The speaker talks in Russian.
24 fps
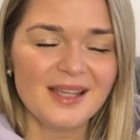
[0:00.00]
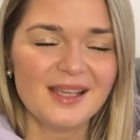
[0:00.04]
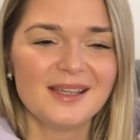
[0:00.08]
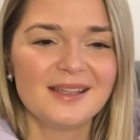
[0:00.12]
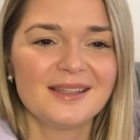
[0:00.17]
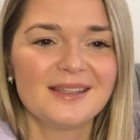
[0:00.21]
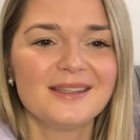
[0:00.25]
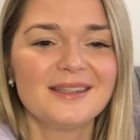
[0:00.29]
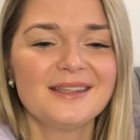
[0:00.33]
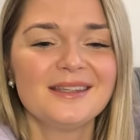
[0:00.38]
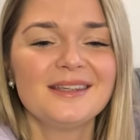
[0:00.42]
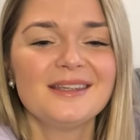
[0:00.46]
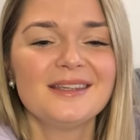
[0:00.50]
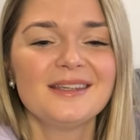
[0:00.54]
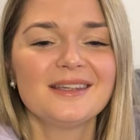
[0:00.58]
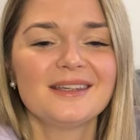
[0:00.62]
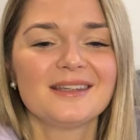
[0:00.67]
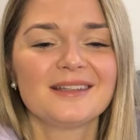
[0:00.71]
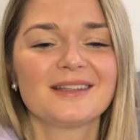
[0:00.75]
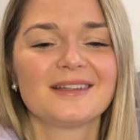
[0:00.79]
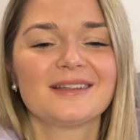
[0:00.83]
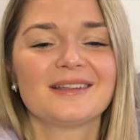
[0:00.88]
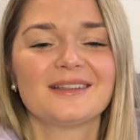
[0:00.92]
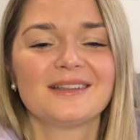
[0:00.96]
И
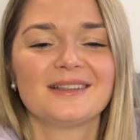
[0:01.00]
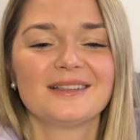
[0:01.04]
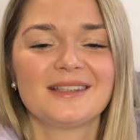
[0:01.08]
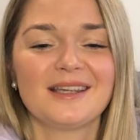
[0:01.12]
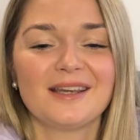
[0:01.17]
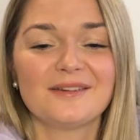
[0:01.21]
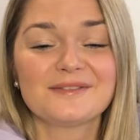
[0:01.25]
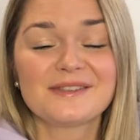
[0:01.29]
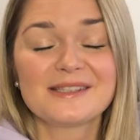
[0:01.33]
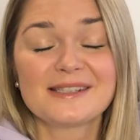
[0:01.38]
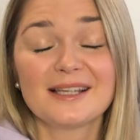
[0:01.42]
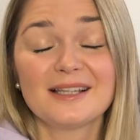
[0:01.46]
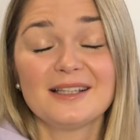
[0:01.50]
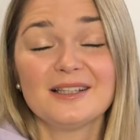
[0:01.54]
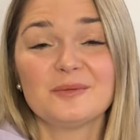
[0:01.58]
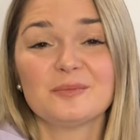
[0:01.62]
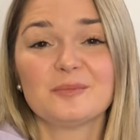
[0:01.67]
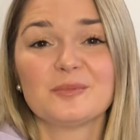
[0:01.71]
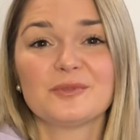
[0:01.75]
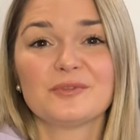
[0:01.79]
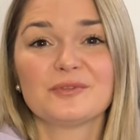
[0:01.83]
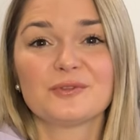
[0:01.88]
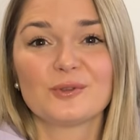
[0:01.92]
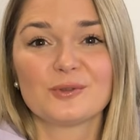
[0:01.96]
я в
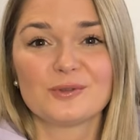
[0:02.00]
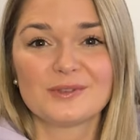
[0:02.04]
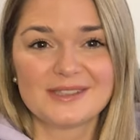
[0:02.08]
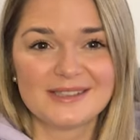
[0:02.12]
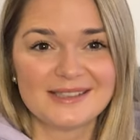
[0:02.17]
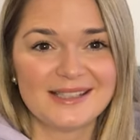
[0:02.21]
целом в тот